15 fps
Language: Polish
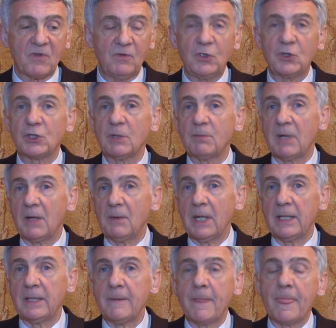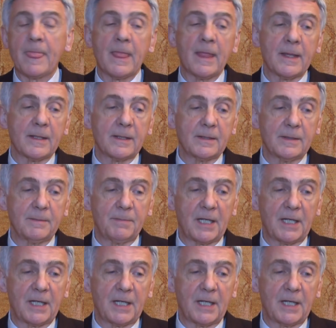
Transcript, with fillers: wytrzepała E,